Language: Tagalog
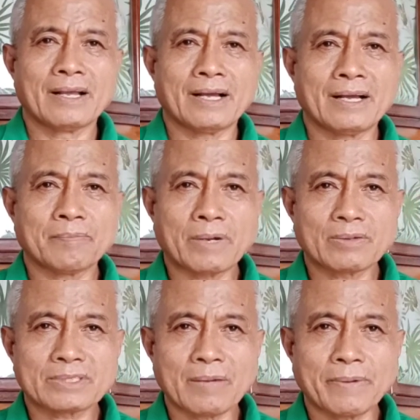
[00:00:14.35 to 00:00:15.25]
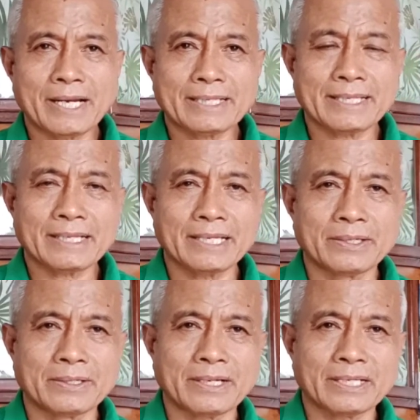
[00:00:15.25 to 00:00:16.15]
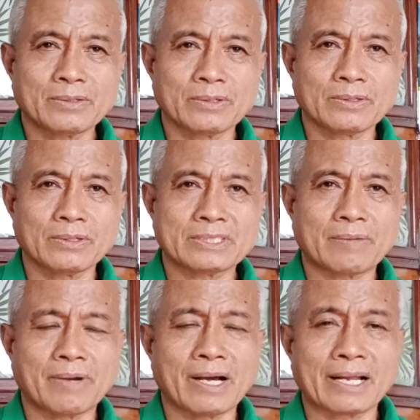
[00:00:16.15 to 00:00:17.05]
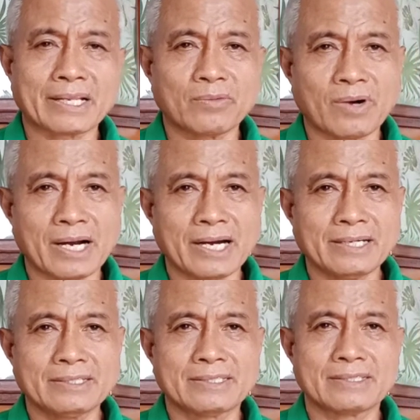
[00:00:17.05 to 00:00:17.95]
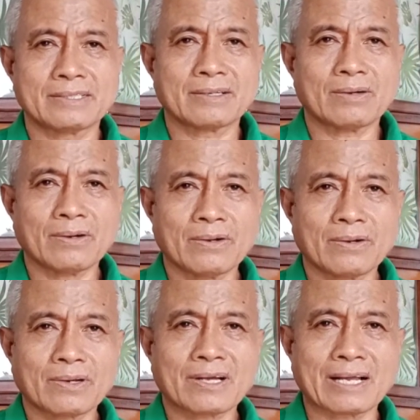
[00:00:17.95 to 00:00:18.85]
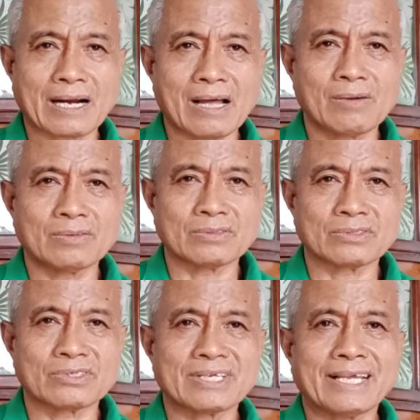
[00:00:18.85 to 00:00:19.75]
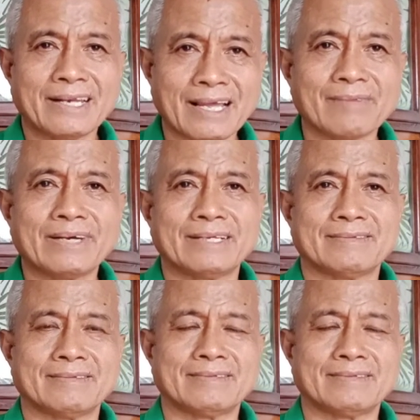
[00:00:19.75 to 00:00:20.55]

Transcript: Ang pag-usapan natin ngayon ay tungkol sa mga rewards or crowns in heaven.